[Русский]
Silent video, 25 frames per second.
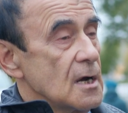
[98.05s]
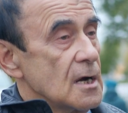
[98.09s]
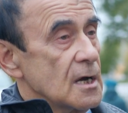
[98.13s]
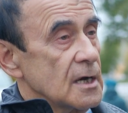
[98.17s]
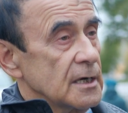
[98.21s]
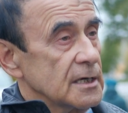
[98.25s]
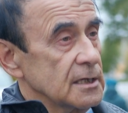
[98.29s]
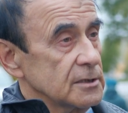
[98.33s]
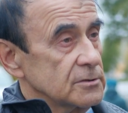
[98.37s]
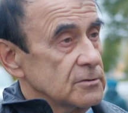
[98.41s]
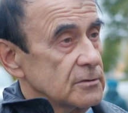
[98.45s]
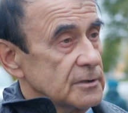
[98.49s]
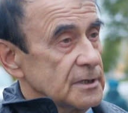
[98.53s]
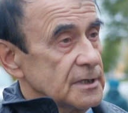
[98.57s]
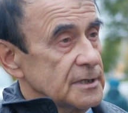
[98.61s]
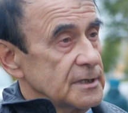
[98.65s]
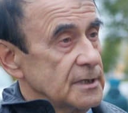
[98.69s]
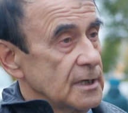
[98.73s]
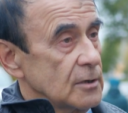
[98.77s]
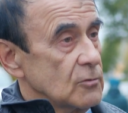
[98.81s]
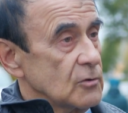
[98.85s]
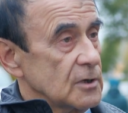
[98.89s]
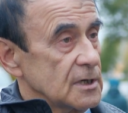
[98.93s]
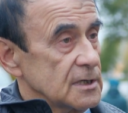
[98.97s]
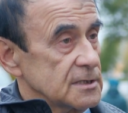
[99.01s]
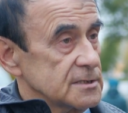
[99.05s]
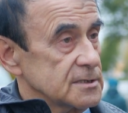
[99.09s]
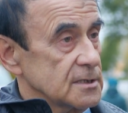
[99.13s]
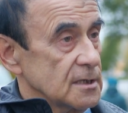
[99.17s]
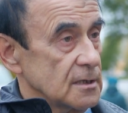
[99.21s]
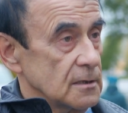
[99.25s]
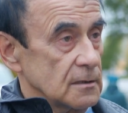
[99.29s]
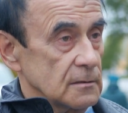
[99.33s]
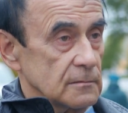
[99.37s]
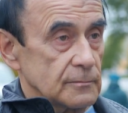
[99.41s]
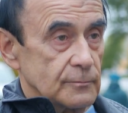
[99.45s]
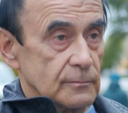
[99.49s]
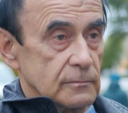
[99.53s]
о которых я
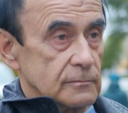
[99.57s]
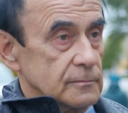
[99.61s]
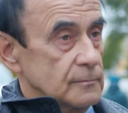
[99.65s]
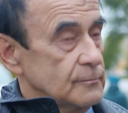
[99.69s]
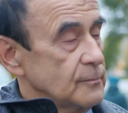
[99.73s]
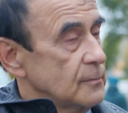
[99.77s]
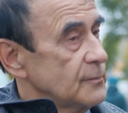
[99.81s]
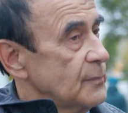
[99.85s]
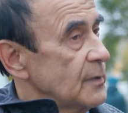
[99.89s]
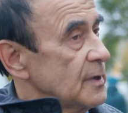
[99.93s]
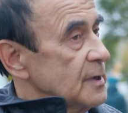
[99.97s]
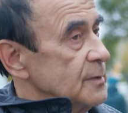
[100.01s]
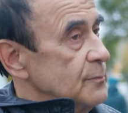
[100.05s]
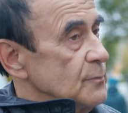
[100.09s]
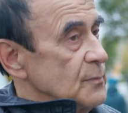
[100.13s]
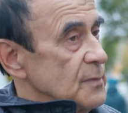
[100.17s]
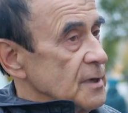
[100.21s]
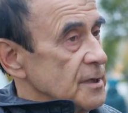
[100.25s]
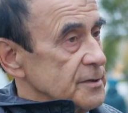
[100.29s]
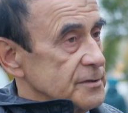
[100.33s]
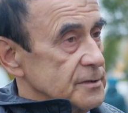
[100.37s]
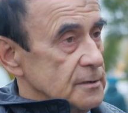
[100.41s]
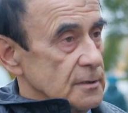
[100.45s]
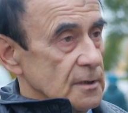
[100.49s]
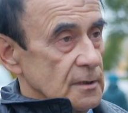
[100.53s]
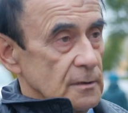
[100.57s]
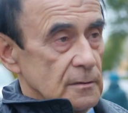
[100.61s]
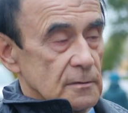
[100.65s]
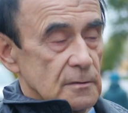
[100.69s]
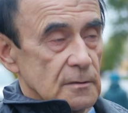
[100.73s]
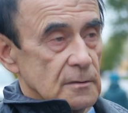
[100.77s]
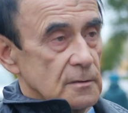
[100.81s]
указал предметно